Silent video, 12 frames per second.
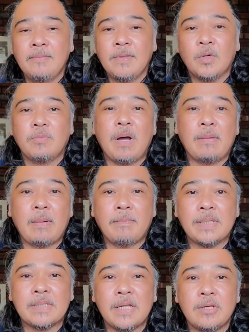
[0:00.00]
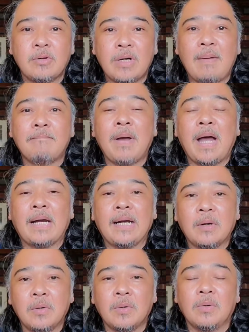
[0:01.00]
kung mapapansin nyo,
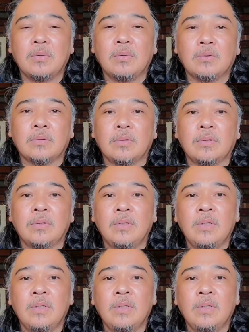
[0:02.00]
napakalago no?